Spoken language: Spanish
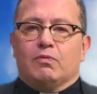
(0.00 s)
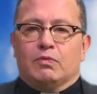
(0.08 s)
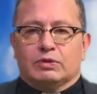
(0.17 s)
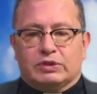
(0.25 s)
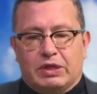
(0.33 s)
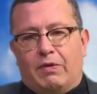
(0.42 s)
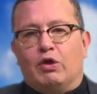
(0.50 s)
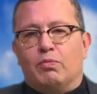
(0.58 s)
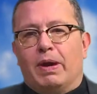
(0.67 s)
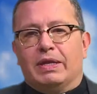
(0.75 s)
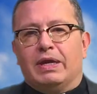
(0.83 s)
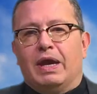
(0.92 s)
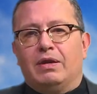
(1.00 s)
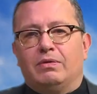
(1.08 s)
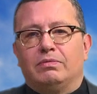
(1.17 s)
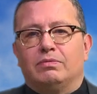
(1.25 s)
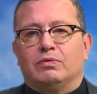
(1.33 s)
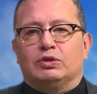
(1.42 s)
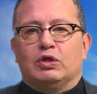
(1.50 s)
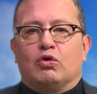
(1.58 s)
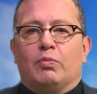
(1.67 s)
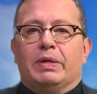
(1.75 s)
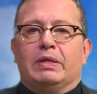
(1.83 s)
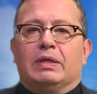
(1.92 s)
sábado mariano, nos
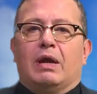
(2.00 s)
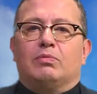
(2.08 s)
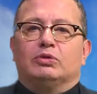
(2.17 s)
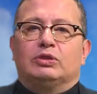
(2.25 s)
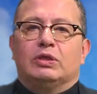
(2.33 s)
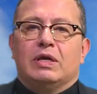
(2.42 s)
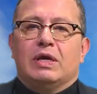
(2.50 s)
encomendamos